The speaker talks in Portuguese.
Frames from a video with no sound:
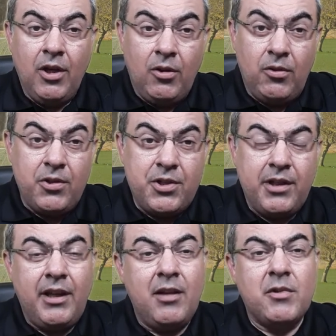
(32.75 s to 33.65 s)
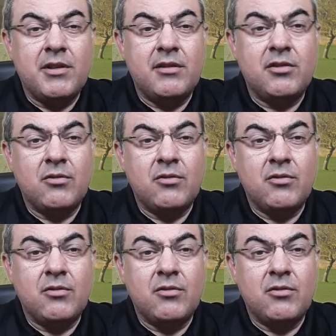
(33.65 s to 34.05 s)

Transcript: Hoje teremos as